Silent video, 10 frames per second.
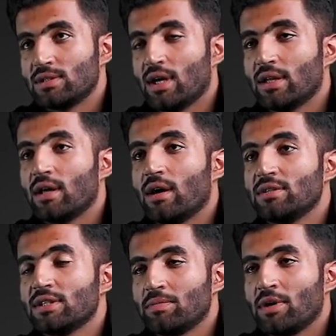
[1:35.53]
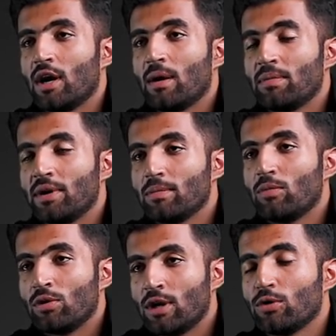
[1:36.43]
ज़्यादा जिसमें आपने
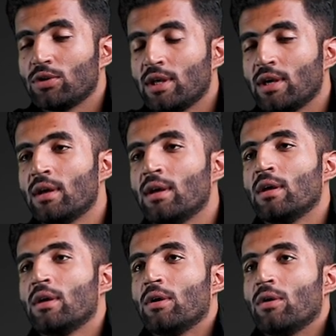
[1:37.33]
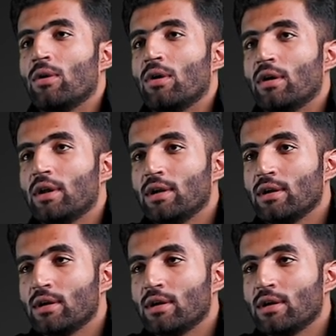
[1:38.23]
बोलना होता है और